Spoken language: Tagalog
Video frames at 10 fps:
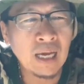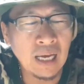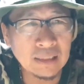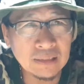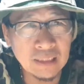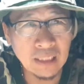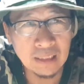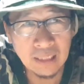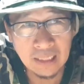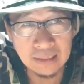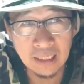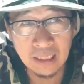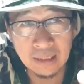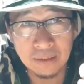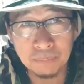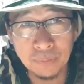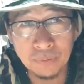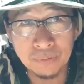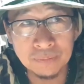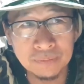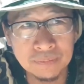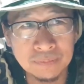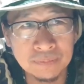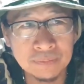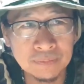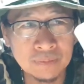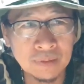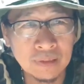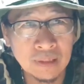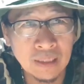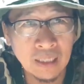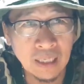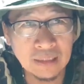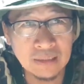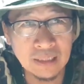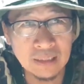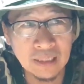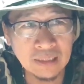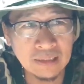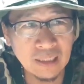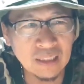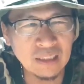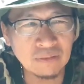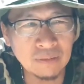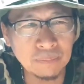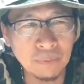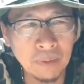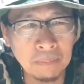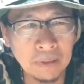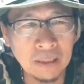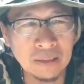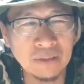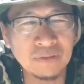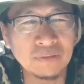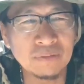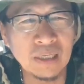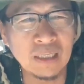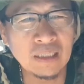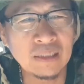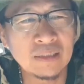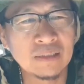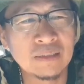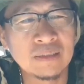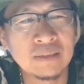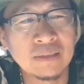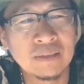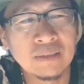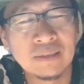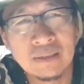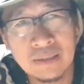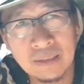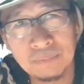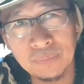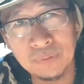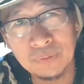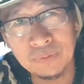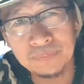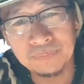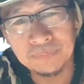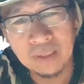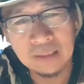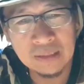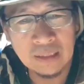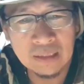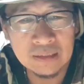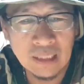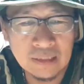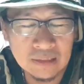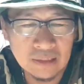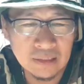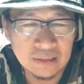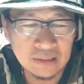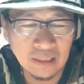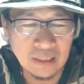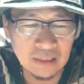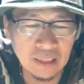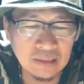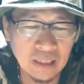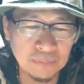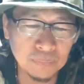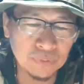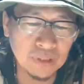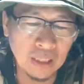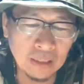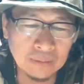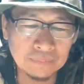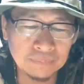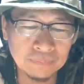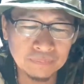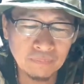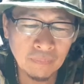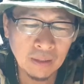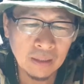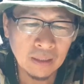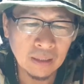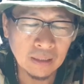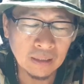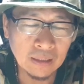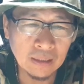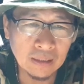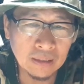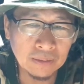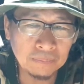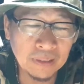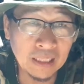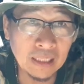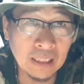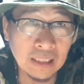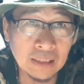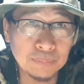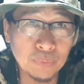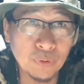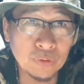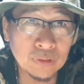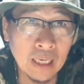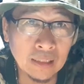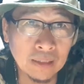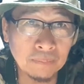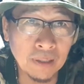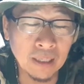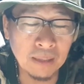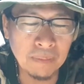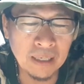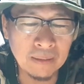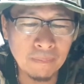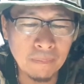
hand sanitizer ito po hand sanitizer hindi ko na po papakita yung pan yan po hand sanitizer po siya uh, pinaglilinis po sa ating mga kamay